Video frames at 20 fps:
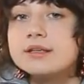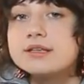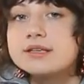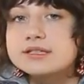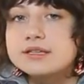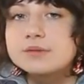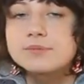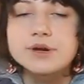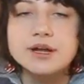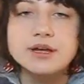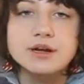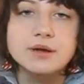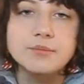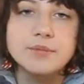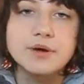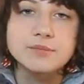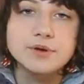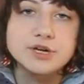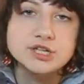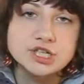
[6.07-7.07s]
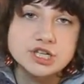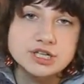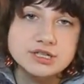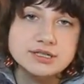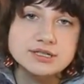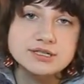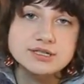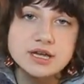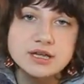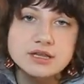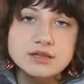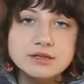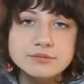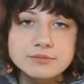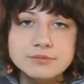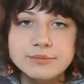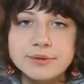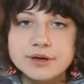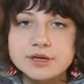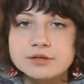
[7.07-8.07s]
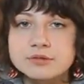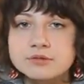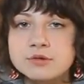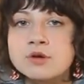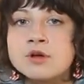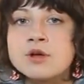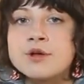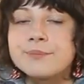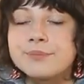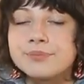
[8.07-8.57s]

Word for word: Если программа обращается к занятому порту,